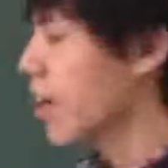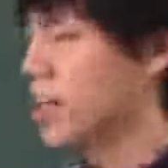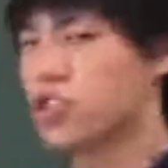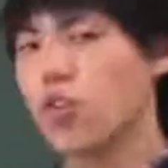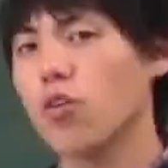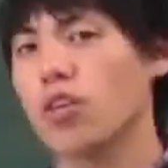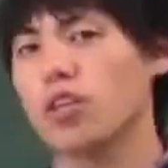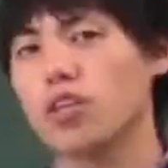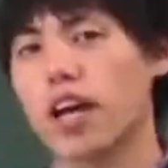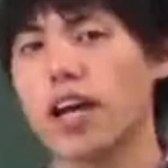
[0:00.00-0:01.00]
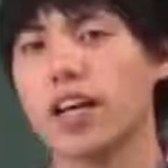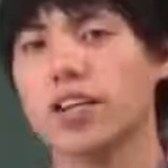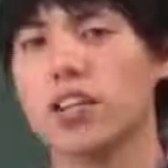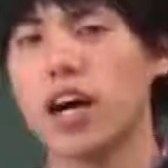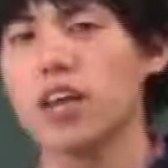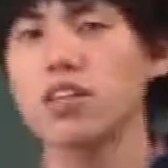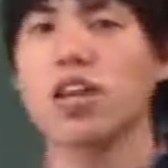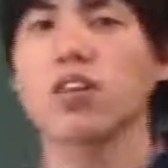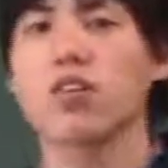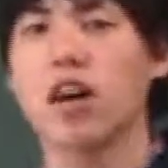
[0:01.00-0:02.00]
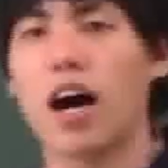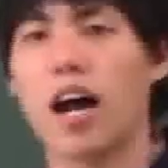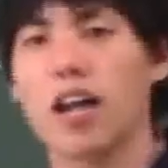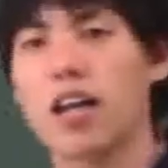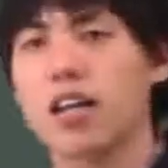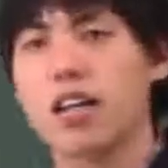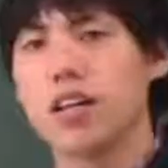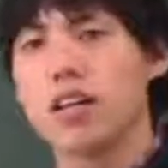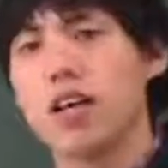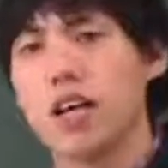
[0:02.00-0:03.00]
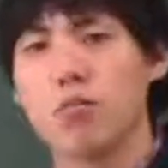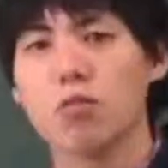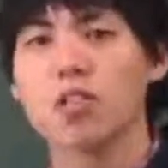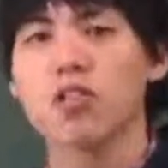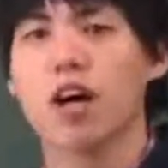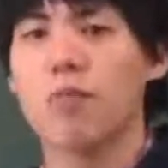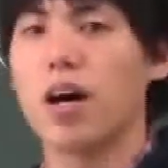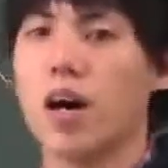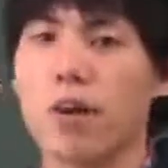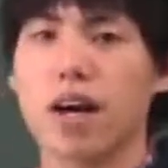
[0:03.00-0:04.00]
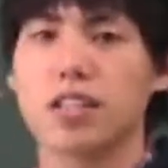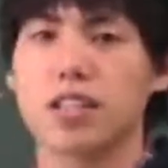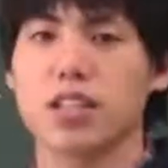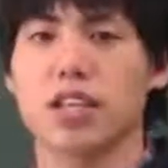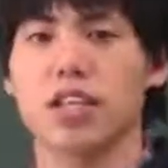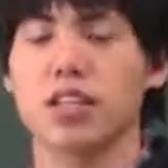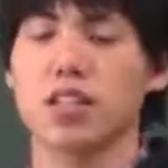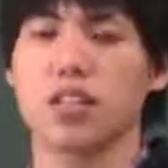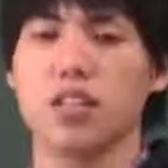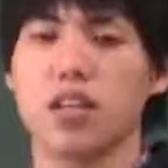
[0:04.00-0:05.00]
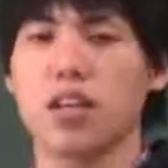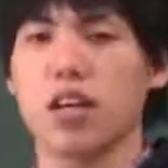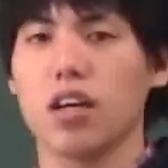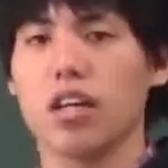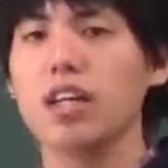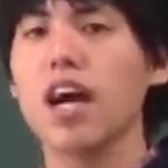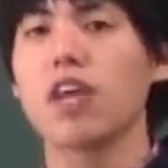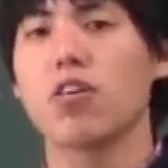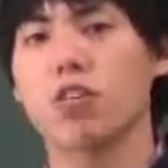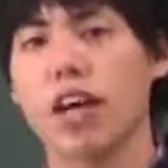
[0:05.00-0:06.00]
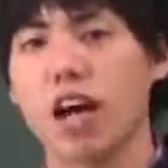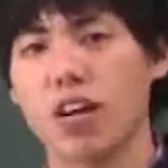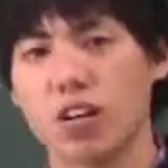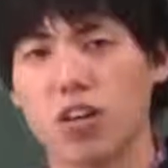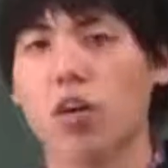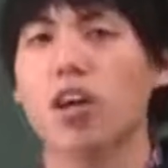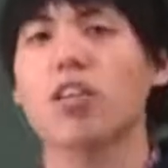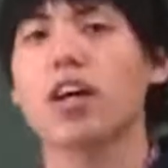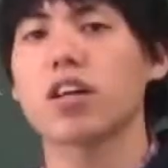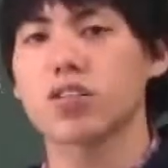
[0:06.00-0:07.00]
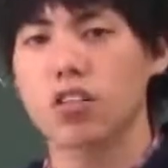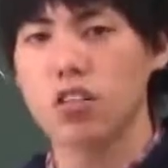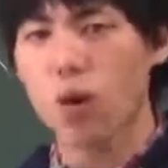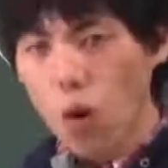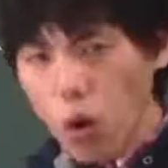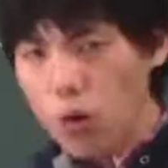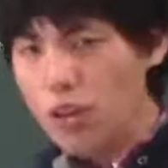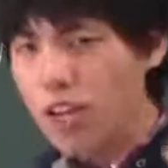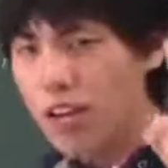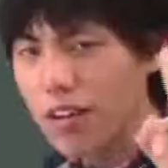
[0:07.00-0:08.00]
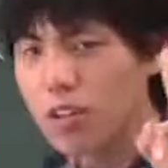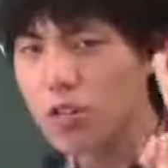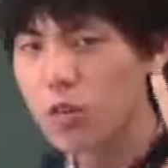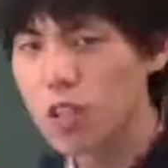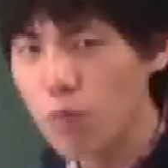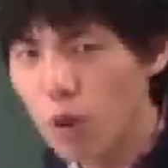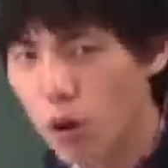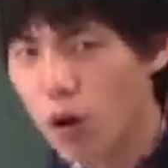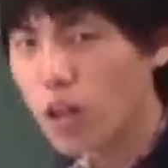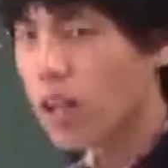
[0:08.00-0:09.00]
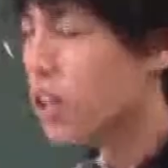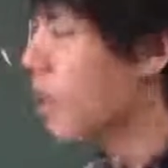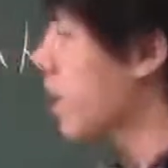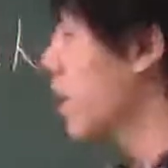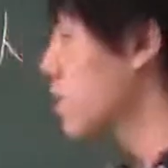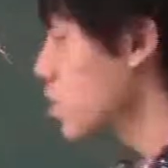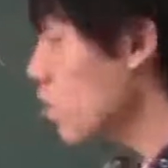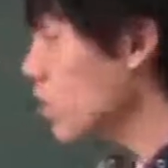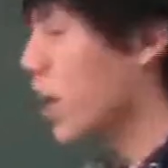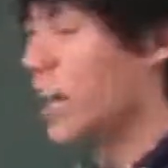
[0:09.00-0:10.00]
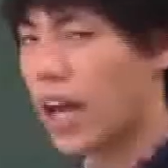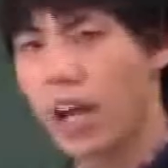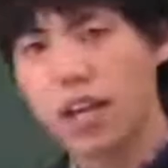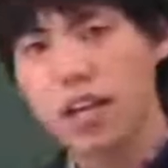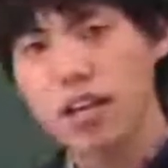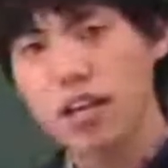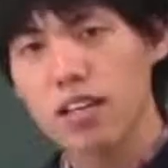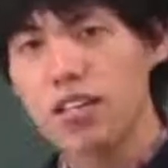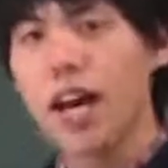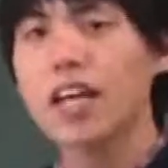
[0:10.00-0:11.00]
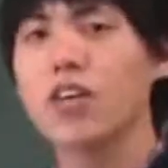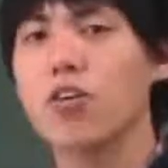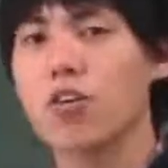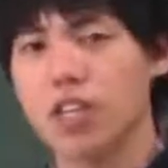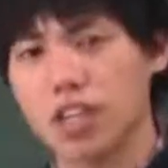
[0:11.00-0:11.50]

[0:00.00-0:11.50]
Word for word: え上位の大学であったりとか、えもしくはまあマーチ以外の大学他の大学を受ける人にも、え損がねないよう